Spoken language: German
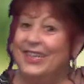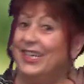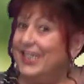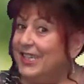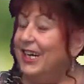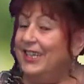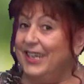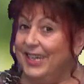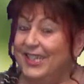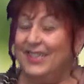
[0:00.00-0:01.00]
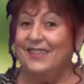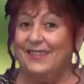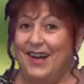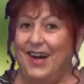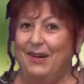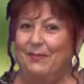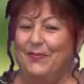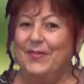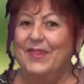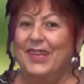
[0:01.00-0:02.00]
Denn ich kann dir echt
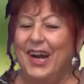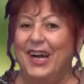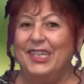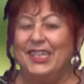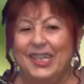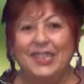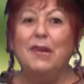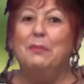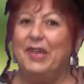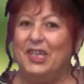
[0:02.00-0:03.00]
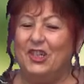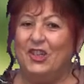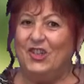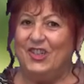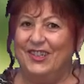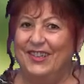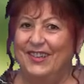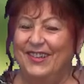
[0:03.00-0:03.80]
sagen, ein jeder Mensch,